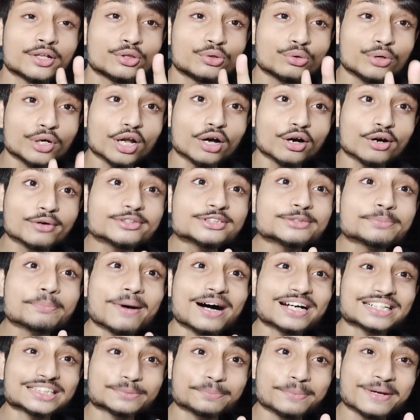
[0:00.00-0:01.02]
দুই রকম
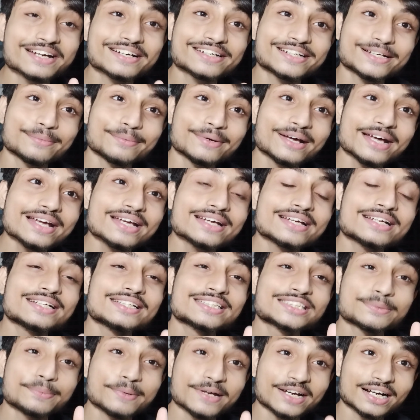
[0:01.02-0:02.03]
পার্সপেক্টিভে
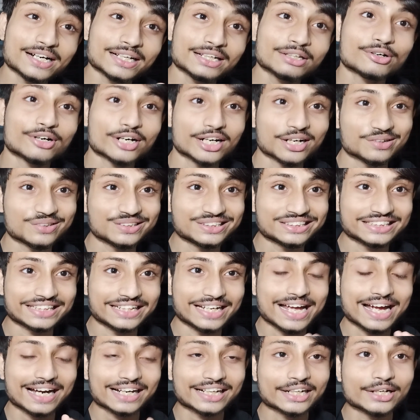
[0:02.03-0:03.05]
স্পিকারকে ধরা হচ্ছে
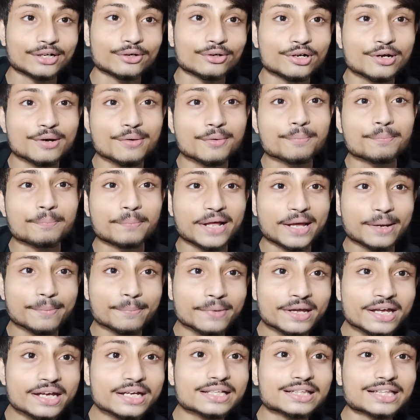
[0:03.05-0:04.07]
একটা হলো
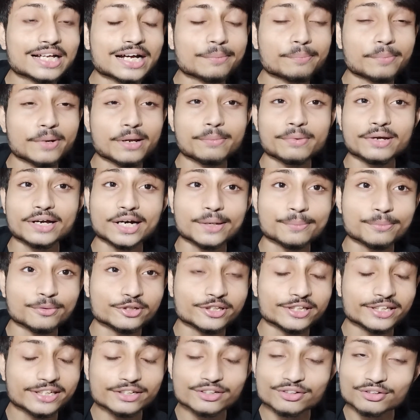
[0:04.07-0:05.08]
প্রেমিক তার প্রেমিকার
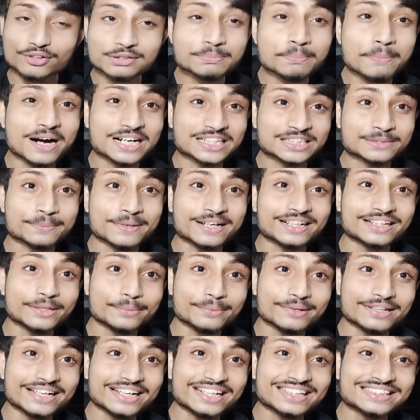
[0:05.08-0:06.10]
প্রতি কীরকম
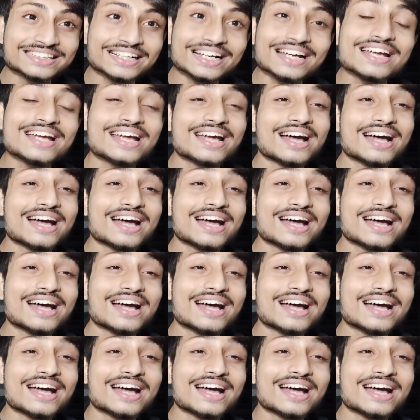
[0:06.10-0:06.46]
পার্সপেক্টিভে দেখছে